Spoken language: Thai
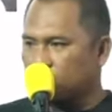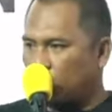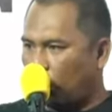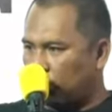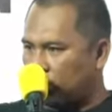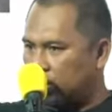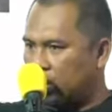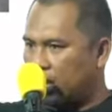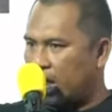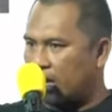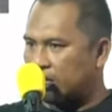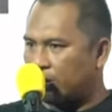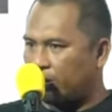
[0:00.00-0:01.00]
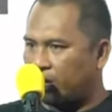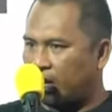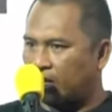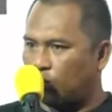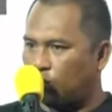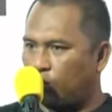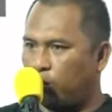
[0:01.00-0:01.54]
คนเสื้อแดงจะไม่นัด
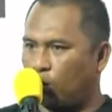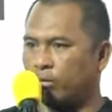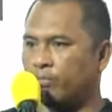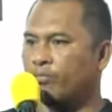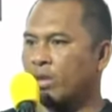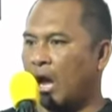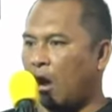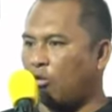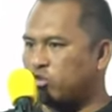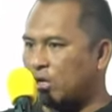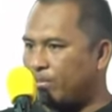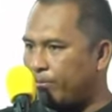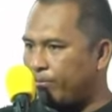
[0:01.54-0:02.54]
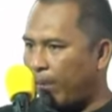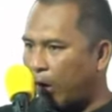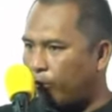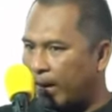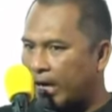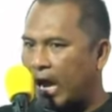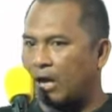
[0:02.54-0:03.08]
รวมพลเขาจะไม่เป่า
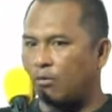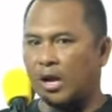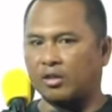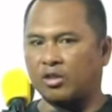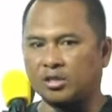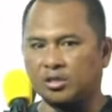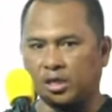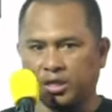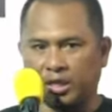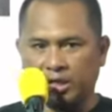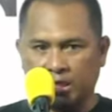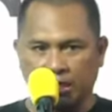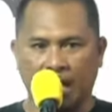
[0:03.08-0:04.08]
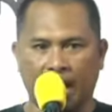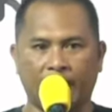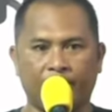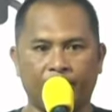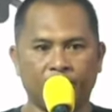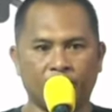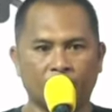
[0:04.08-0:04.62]
ประกาศว่าทักษิณจะเดินทาง
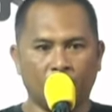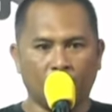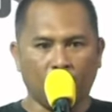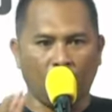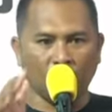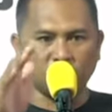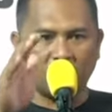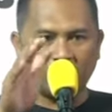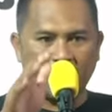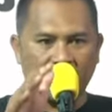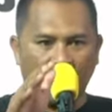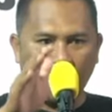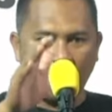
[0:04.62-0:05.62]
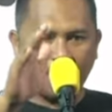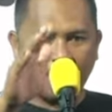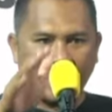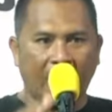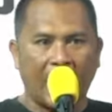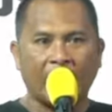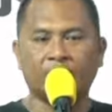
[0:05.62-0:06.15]
เพราะสิ่งที่เขาเป่าป
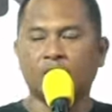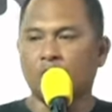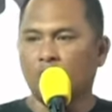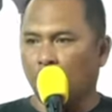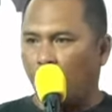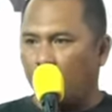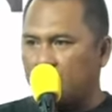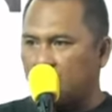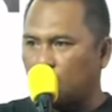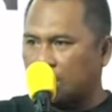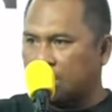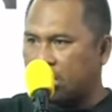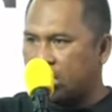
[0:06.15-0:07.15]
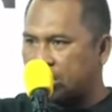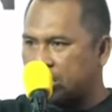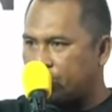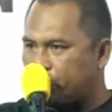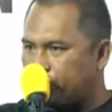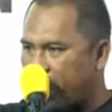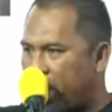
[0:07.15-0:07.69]
ระกาศก็เหมือนวันที่
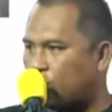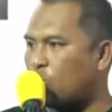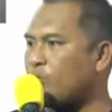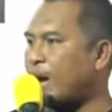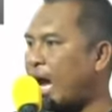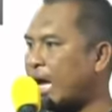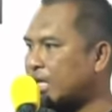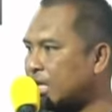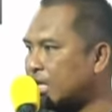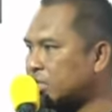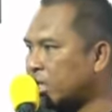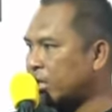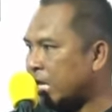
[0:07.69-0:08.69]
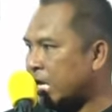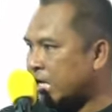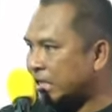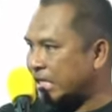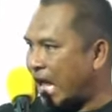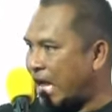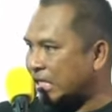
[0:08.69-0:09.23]
18 กุมภาที่ทักษิณ
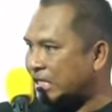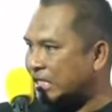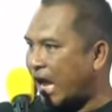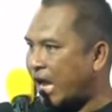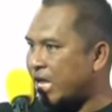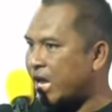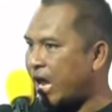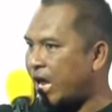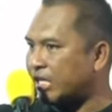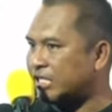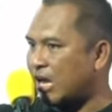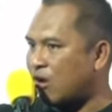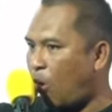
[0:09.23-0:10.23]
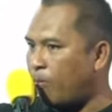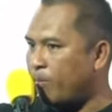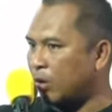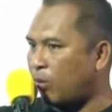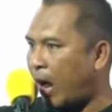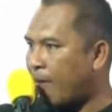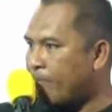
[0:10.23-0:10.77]
ตั้งใจให้สังคมเห็
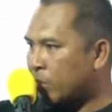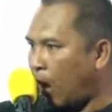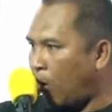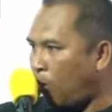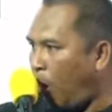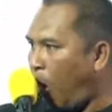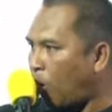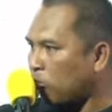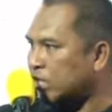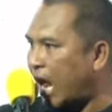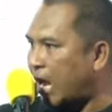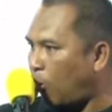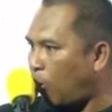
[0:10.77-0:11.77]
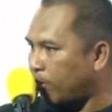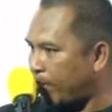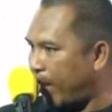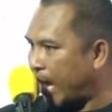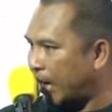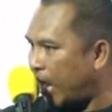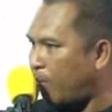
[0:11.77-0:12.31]
นว่า เขาออกจากโรงพยา
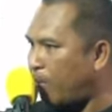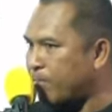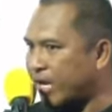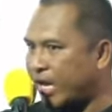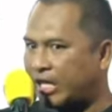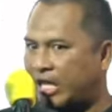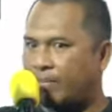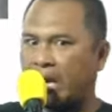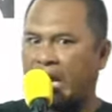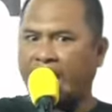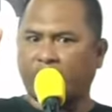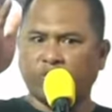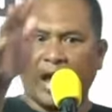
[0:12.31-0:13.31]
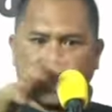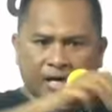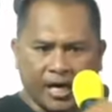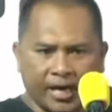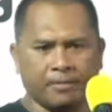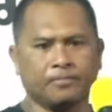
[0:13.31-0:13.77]
บาลแล้วไม่มีใครทำอะไรเขาได้เลย